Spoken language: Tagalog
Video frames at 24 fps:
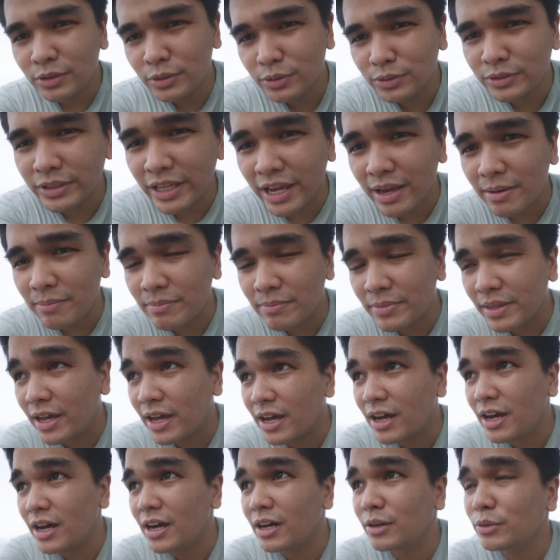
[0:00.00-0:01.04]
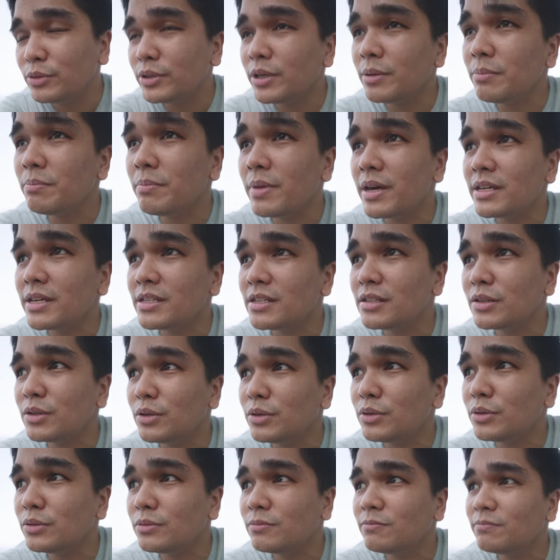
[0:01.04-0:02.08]
nung time na unang beses
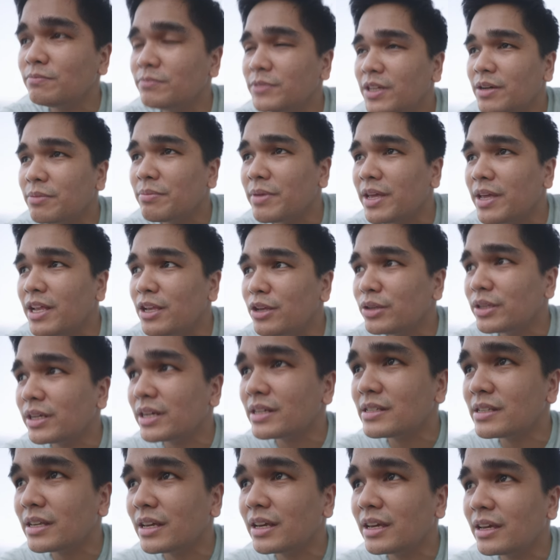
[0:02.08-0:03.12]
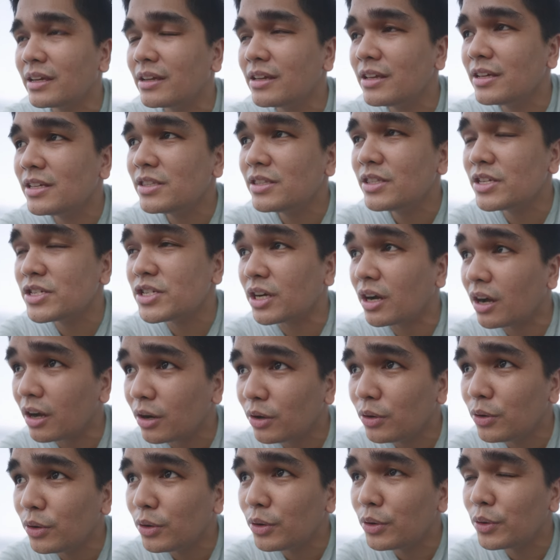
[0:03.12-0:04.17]
kong nag-million kasi, nashock
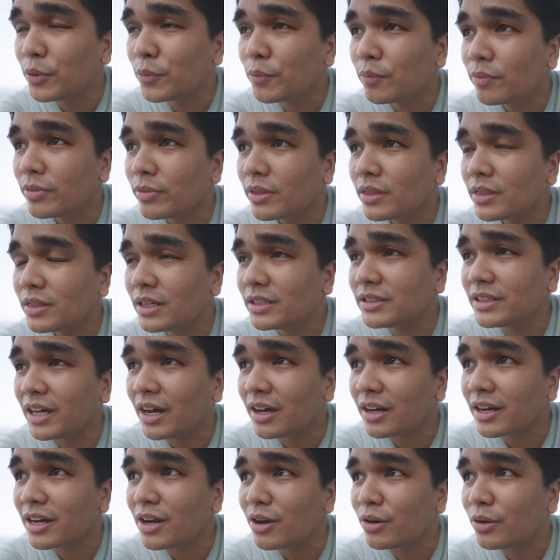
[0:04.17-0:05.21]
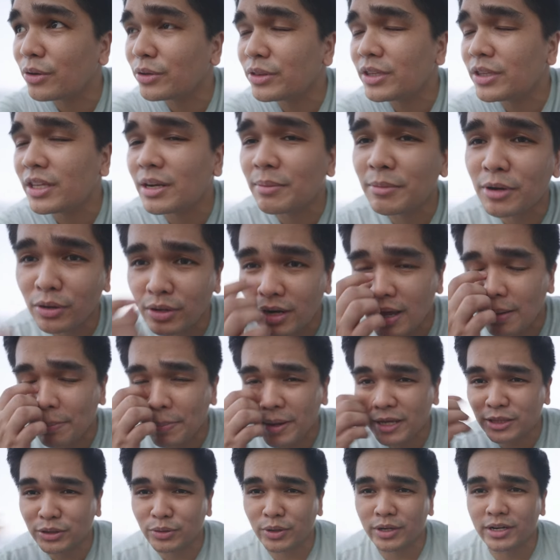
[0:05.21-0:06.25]
ako nagtaka rin ako. Hindi naman ako
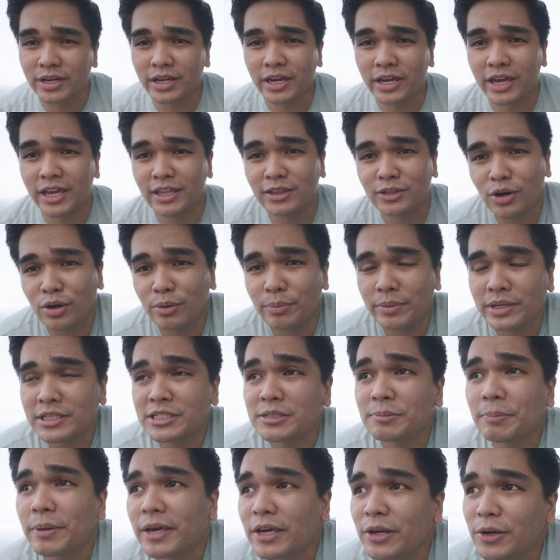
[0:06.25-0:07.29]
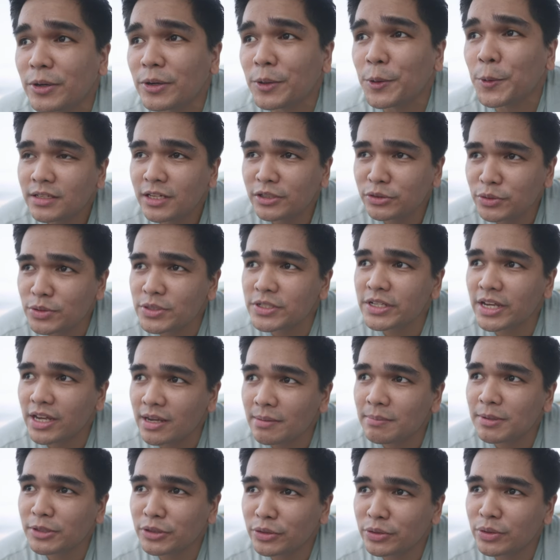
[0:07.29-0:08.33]
naapektuhan ng hate comments, pero nandun si
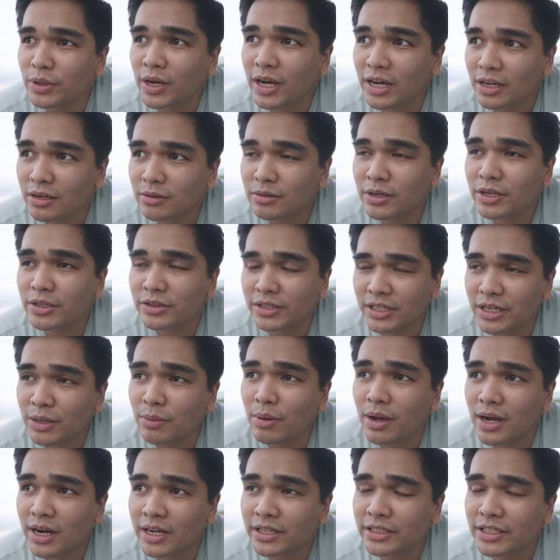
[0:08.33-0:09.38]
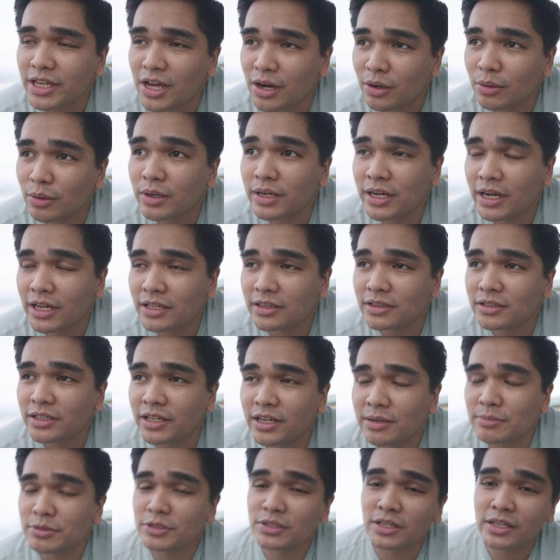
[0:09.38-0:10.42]
Haba doon ng araw na yun, tinawagan niya ako agad.
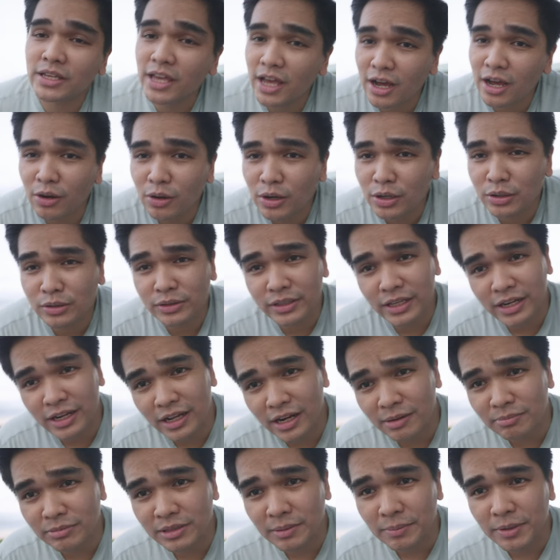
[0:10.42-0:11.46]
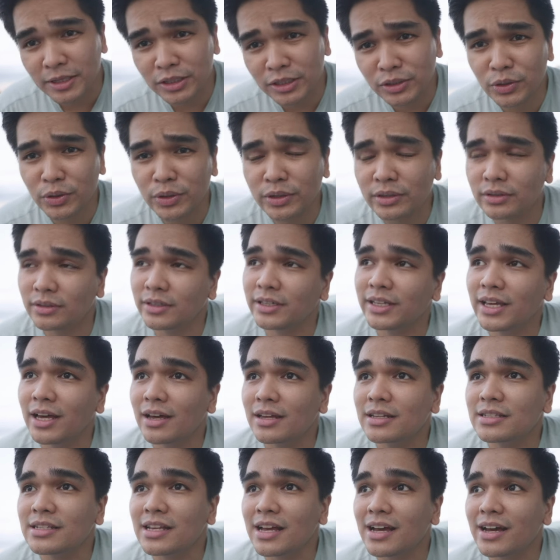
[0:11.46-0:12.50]
Kinamusta niya ako, anong nararamdaman ko, anong
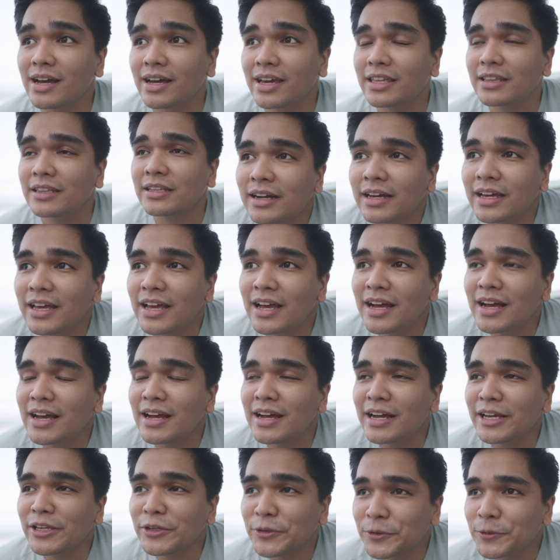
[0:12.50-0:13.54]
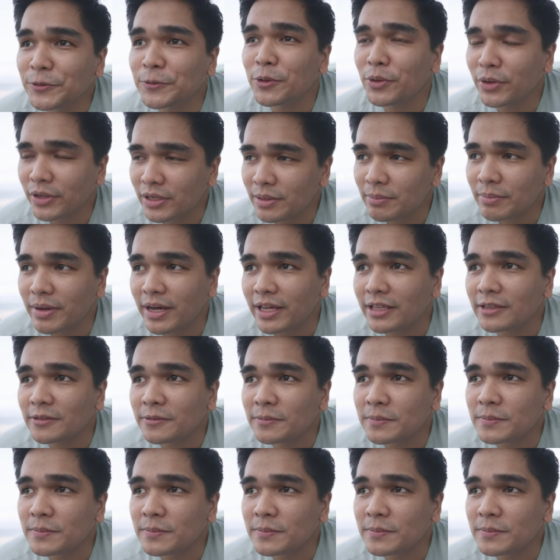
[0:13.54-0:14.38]
nangyari sa akin. Kaya ayun, okay naman.